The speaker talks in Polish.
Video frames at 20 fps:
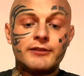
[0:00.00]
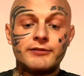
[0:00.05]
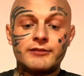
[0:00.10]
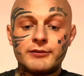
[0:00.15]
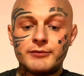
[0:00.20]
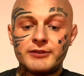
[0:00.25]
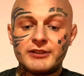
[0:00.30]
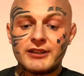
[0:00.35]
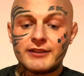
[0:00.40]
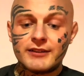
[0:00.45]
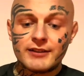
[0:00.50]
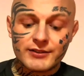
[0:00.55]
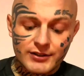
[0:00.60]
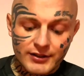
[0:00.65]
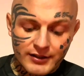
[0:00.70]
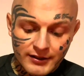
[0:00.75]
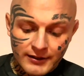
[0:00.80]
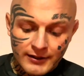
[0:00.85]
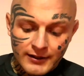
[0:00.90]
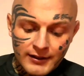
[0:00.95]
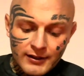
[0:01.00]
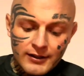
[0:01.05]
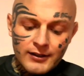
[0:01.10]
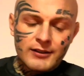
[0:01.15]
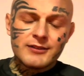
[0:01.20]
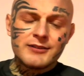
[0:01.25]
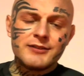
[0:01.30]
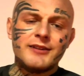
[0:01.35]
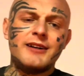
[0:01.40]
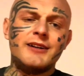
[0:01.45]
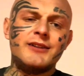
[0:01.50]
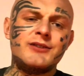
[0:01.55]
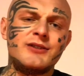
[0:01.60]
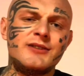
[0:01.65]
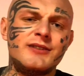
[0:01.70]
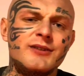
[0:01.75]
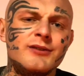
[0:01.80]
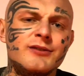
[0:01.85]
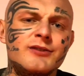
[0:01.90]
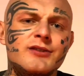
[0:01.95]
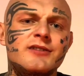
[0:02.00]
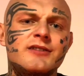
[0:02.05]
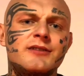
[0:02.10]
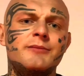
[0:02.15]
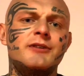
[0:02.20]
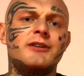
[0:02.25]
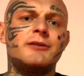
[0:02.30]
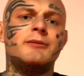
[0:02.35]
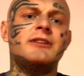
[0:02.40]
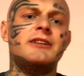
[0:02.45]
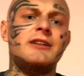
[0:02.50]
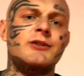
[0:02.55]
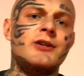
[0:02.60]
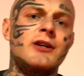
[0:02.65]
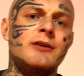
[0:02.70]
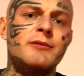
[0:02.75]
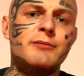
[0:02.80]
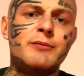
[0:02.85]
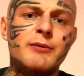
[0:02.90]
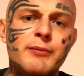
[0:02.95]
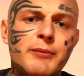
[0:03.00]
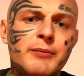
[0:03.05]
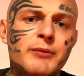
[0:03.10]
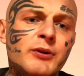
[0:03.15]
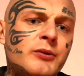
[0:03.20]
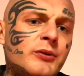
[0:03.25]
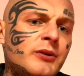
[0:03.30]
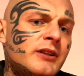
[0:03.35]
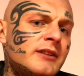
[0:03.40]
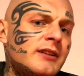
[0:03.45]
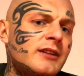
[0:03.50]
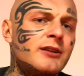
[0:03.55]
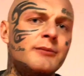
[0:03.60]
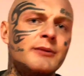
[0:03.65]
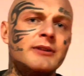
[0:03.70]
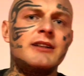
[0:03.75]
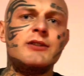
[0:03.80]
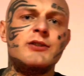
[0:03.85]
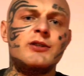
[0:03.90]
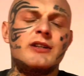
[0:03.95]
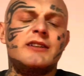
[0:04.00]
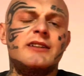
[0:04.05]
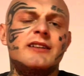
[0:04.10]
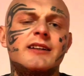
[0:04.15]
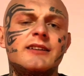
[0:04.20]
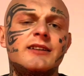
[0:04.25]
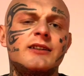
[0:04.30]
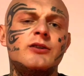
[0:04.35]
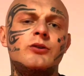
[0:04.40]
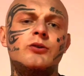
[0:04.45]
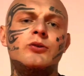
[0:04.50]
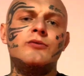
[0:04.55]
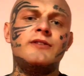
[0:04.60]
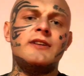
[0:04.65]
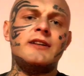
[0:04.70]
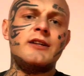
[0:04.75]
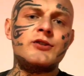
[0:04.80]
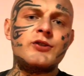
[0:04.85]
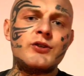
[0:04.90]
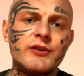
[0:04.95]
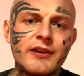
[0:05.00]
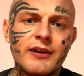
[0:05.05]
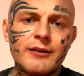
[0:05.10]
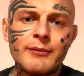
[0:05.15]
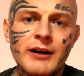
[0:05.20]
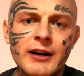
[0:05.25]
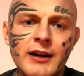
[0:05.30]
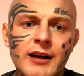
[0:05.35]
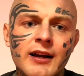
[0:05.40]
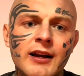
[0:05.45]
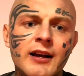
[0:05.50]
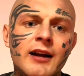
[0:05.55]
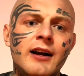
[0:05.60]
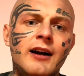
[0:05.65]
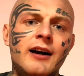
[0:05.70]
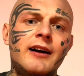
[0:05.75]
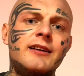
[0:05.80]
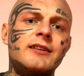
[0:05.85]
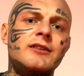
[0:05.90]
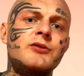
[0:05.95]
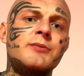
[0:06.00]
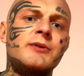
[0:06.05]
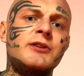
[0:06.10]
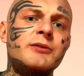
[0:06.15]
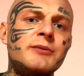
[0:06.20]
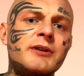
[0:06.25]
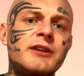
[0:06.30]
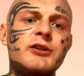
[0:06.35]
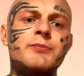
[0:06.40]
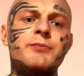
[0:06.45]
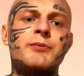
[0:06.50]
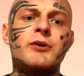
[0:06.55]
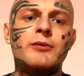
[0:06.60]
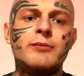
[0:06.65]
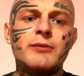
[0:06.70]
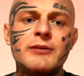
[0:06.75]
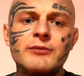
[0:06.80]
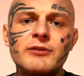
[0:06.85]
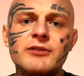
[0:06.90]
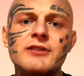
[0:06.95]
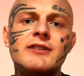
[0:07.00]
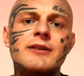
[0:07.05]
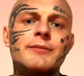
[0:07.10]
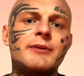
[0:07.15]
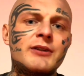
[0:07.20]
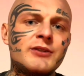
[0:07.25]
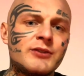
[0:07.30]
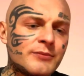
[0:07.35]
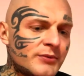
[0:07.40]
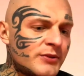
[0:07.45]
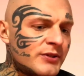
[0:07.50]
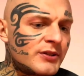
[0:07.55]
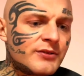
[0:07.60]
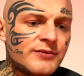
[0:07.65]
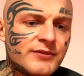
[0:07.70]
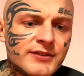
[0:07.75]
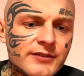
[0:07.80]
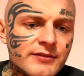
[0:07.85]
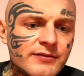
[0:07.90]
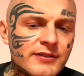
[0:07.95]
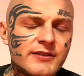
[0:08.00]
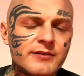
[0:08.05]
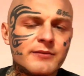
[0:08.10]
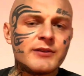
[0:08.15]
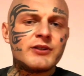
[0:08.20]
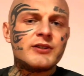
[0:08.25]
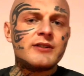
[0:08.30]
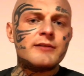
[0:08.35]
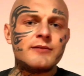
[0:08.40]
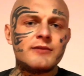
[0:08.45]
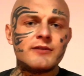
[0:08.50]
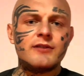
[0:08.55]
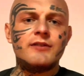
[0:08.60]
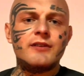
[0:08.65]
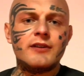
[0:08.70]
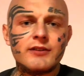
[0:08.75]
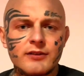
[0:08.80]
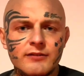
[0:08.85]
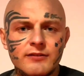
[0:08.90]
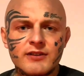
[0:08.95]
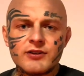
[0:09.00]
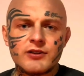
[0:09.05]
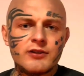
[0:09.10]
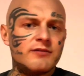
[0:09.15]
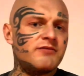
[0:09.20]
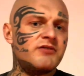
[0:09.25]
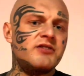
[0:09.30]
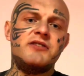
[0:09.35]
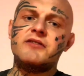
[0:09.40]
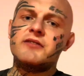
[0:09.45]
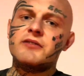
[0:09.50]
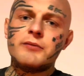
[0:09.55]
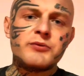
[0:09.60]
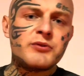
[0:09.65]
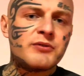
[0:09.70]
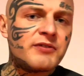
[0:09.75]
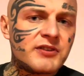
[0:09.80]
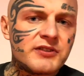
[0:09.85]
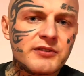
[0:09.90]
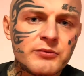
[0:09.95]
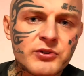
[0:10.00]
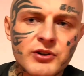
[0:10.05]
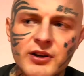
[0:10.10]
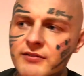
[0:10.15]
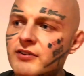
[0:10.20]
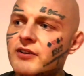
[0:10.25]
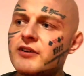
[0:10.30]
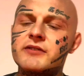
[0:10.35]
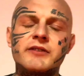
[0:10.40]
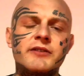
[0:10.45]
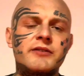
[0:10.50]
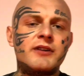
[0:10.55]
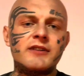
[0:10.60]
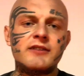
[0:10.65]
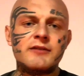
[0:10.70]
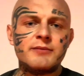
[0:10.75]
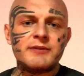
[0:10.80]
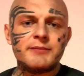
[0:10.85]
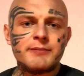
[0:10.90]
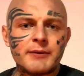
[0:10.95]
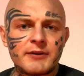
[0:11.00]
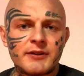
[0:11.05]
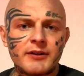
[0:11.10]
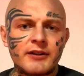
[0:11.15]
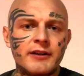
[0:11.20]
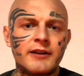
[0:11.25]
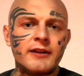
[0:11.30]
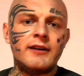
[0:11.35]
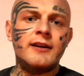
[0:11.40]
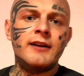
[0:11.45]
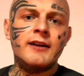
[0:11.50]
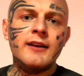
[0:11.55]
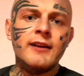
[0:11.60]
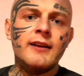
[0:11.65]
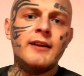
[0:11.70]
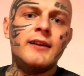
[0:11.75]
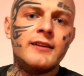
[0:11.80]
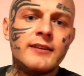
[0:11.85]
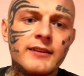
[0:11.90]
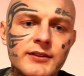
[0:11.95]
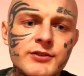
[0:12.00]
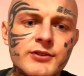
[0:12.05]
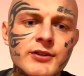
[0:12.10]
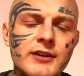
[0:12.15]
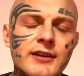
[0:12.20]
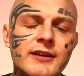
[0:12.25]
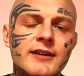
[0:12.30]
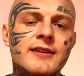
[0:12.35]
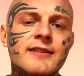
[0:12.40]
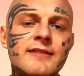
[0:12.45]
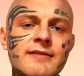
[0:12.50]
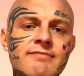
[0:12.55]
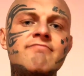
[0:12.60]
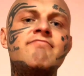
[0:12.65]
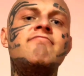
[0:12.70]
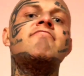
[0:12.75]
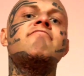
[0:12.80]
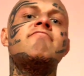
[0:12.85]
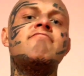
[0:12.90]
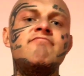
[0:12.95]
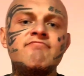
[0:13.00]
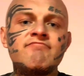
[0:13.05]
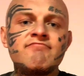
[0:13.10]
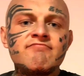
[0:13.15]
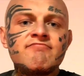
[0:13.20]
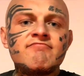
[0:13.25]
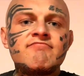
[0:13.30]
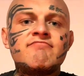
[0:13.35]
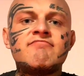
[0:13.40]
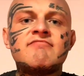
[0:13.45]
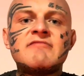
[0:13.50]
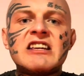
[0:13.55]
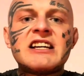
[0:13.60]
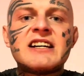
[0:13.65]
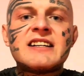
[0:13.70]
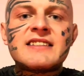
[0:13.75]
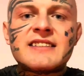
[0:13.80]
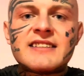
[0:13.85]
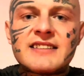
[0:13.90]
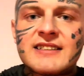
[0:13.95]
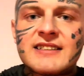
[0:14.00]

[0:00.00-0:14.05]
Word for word: w tym internecie. Słuchajcie, skończcie z tymi komentarzami, bo poblokuję te komentarze. Ja tak tego gówno nie czytam. A jak ktoś ma do mnie jakiś problem, no to zapraszam. Przecież wszyscy wiedzą, jak się ze mną skontaktować. Wszyscy dobrze wiedzą, że ja wychodzę od razu bez pierdolenia. Także jazda.